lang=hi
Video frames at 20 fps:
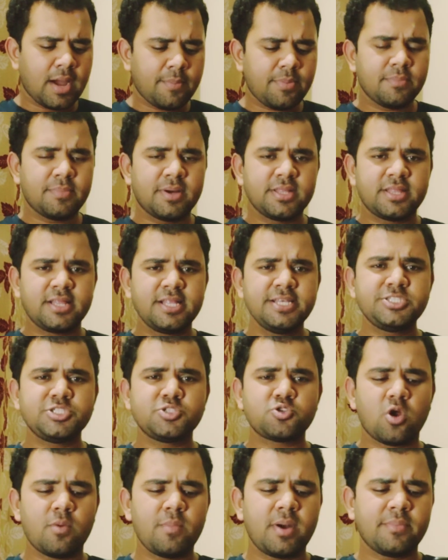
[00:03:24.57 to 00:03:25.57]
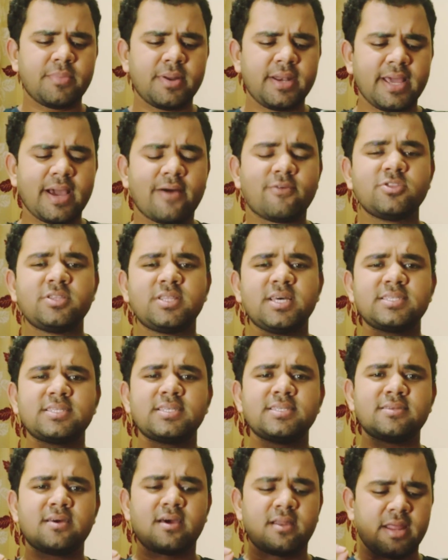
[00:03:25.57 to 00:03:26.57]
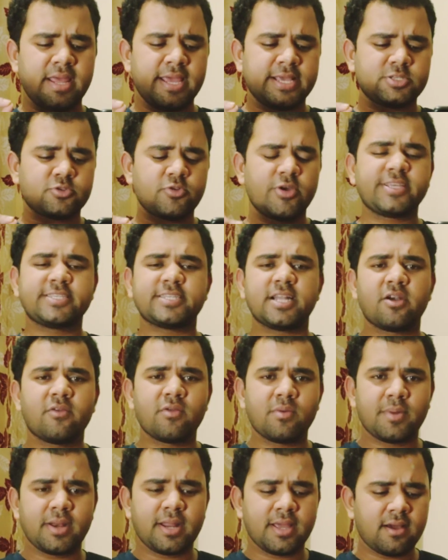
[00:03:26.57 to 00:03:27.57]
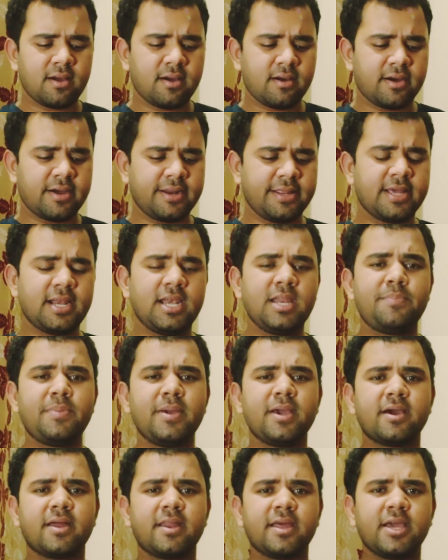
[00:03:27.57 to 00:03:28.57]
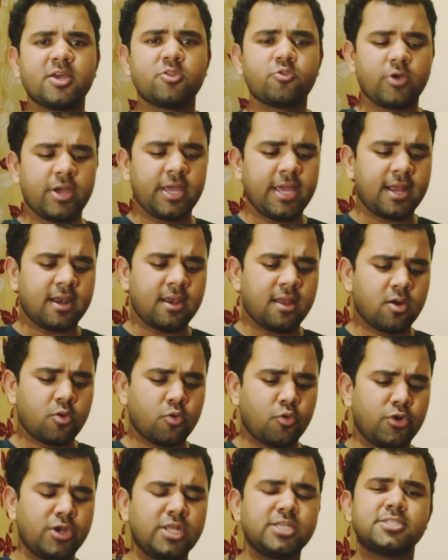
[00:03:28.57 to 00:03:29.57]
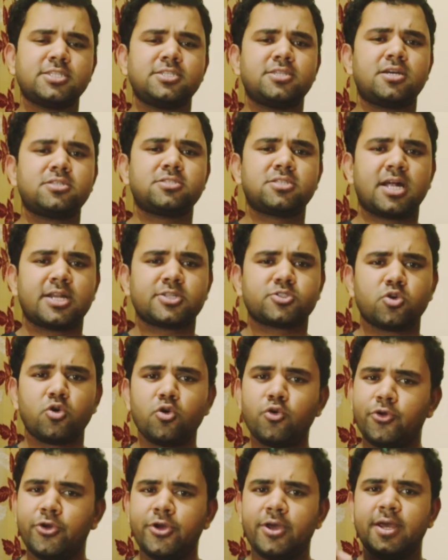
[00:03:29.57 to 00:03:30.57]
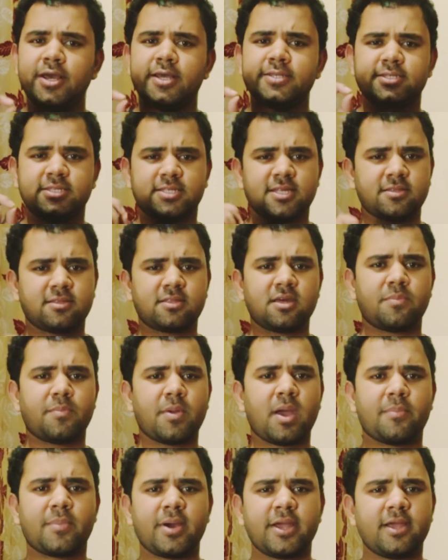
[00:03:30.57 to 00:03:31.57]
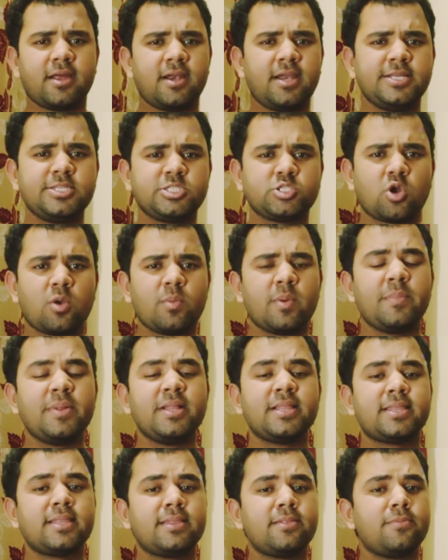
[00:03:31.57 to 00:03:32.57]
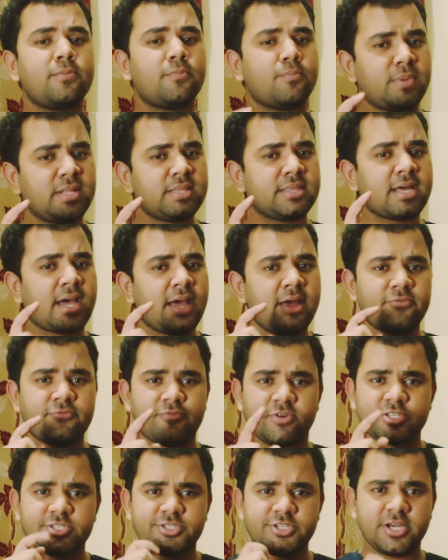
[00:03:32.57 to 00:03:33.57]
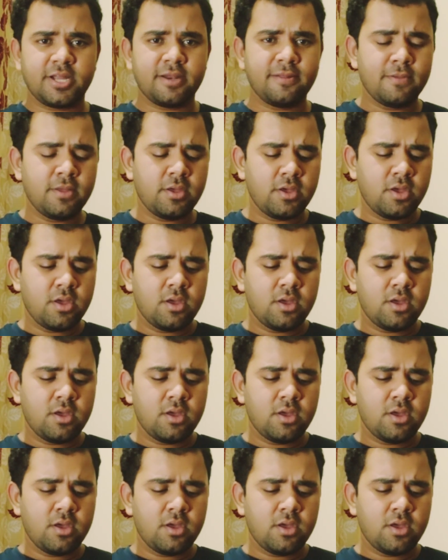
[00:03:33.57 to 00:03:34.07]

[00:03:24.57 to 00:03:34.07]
यहाँ पे मंथली इंस्टॉलमेंट बनेगा वो दस हज़ार एक सौ इकसठ रुपये बनेगा अगर ईयरली पे करेंगे तो एक लाख उन्नीस हज़ार चार सौ सतहत्तर रुपये आपका ईयरली इंस्टॉलमेंट मिल बनता है फर्स्ट ईयर